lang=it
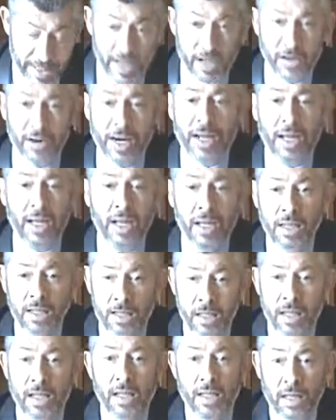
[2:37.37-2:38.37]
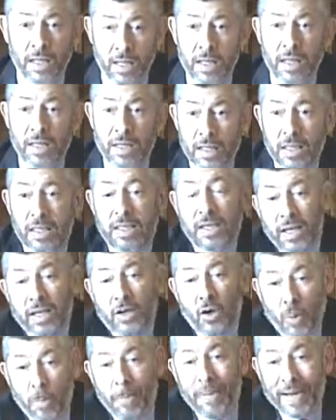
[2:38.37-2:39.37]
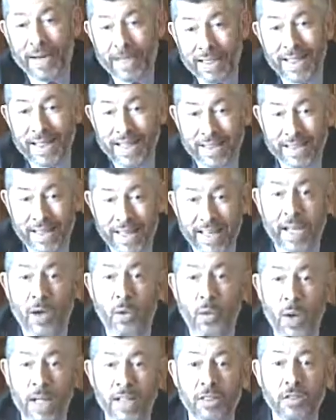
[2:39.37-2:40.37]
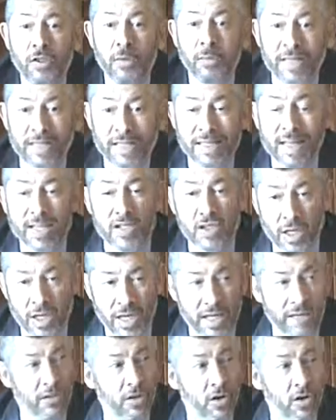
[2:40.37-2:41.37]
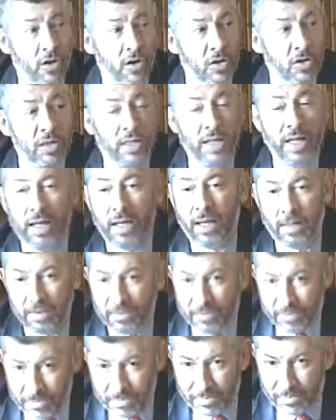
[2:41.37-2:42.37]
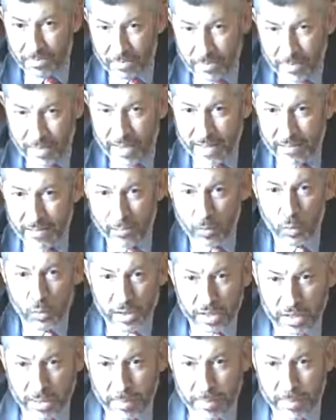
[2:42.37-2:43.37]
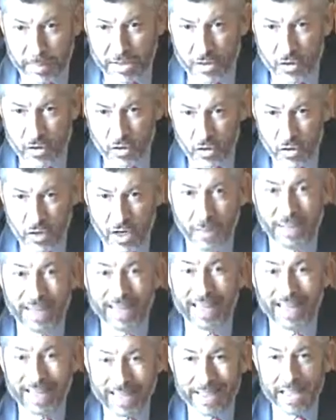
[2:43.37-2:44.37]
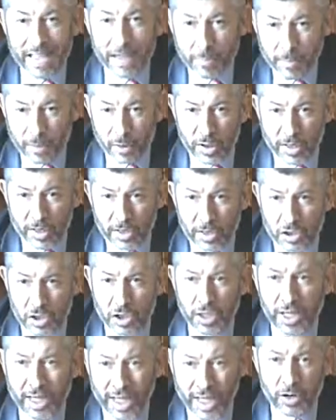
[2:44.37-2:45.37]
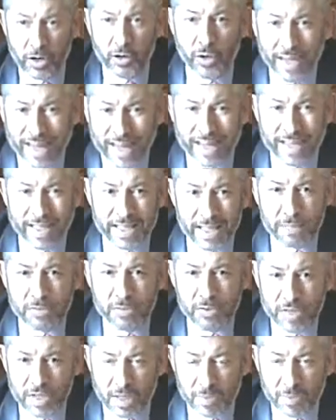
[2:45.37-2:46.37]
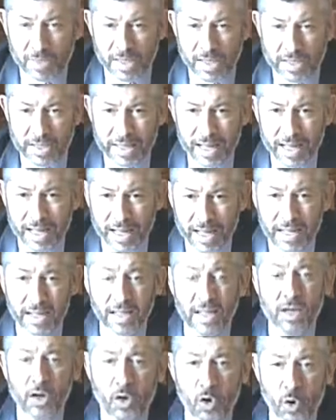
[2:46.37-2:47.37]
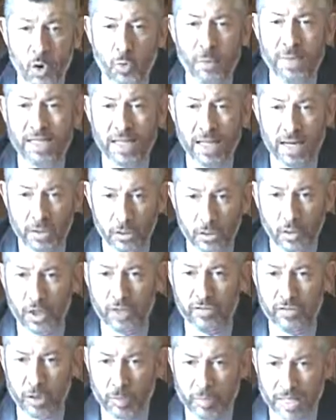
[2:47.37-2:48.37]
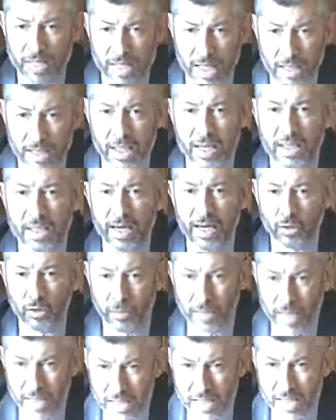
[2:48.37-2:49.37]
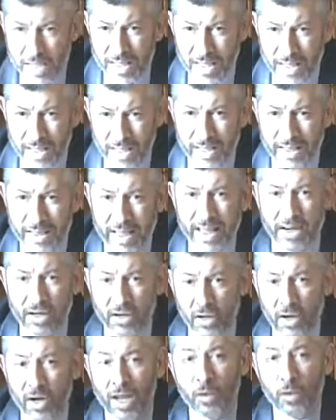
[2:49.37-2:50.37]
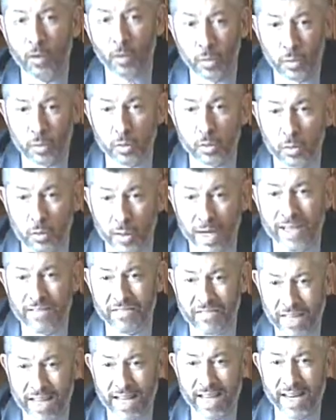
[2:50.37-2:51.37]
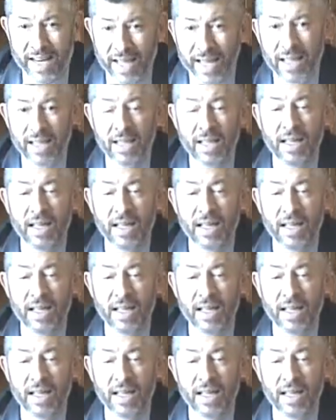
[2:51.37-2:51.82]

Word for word: Onorevole, mi scusi, deve concludere, sì, devono andare via. Comprendete che quando i messaggi arrivano non da ultime persone, ma da leader politici che hanno incarichi di responsabilità come senatori, vicepresidente del Senato e ministri dell'interno, la cultura viene